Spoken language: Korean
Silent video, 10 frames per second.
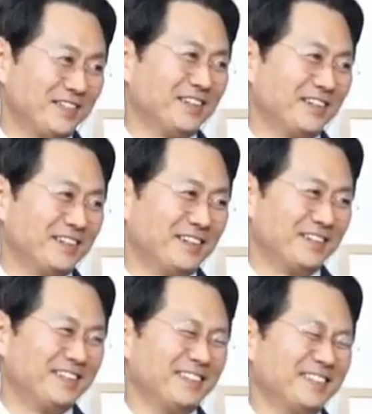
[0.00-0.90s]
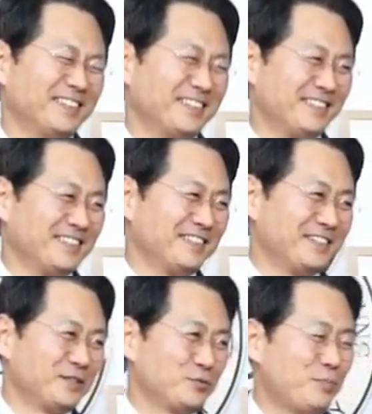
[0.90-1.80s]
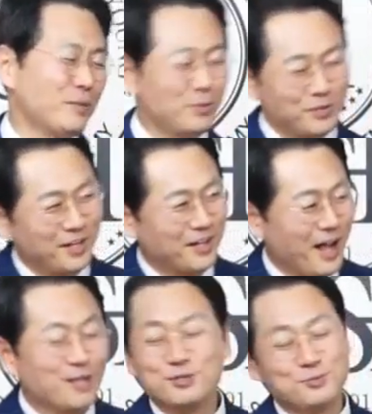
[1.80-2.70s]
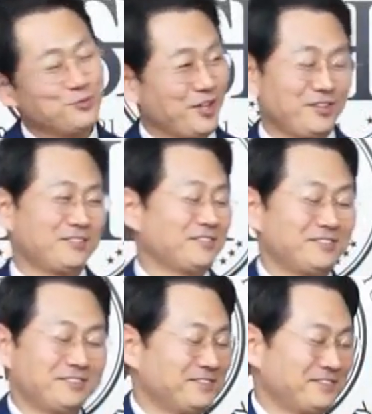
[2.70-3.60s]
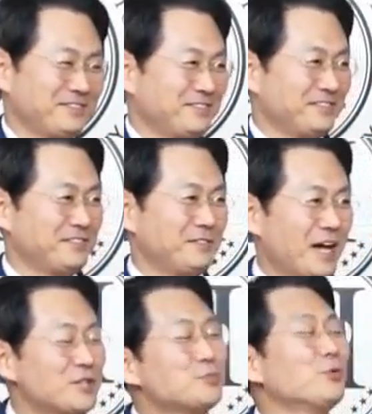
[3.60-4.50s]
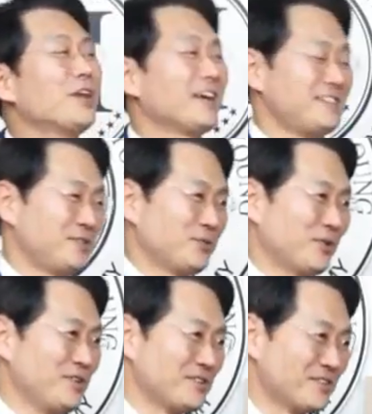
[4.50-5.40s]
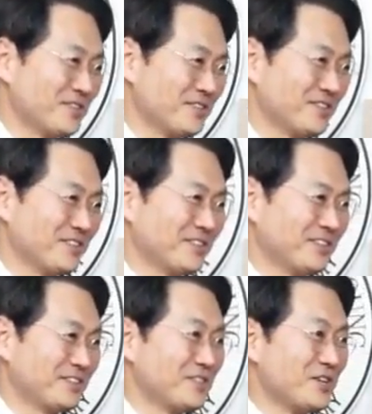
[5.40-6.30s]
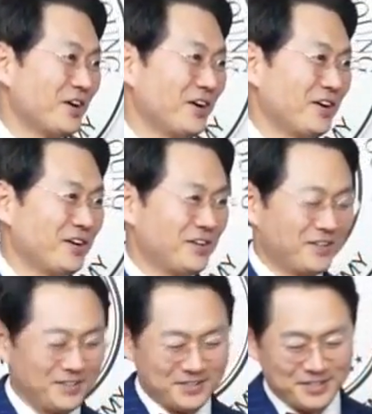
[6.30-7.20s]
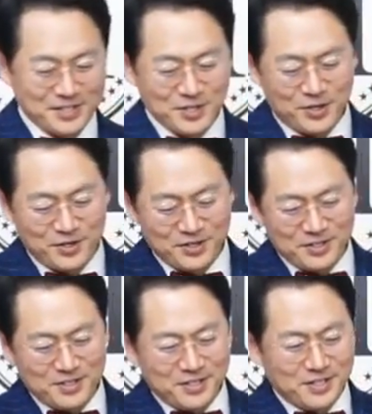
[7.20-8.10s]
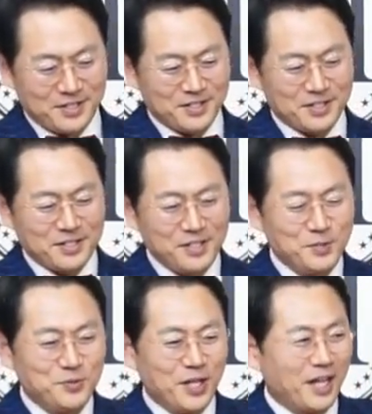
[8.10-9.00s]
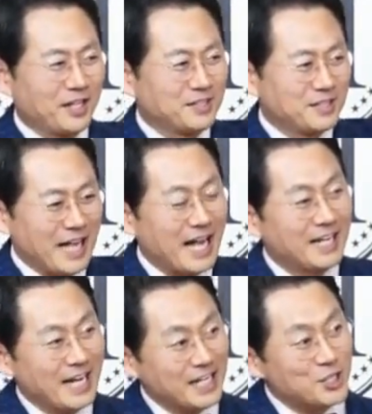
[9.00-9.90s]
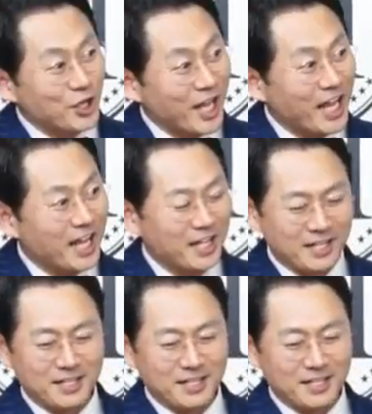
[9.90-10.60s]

네. 방법은 하나예요. 안 쓰면 돼요. 안 쓰면 못하겠지, 또 떨려서. 그죠? 그래서 이러면 돼. 그 강의를 하기 전에